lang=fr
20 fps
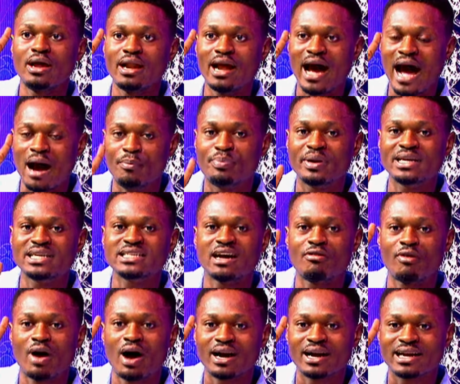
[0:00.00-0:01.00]
après
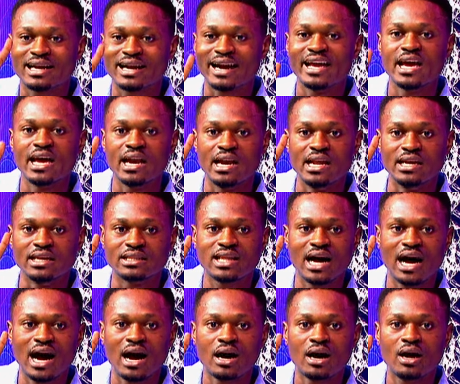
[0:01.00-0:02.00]
avoir créé
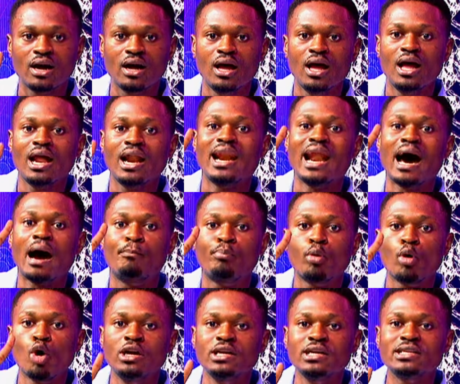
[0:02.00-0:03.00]
l'État, la
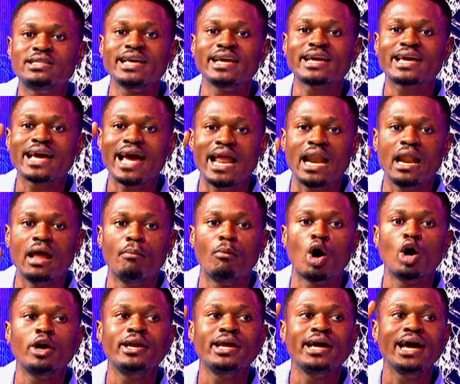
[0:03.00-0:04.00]
politique et le
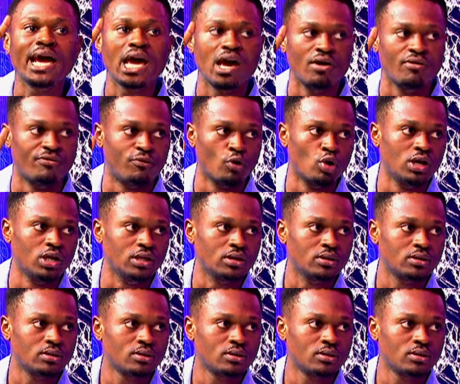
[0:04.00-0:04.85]
monde évoluent.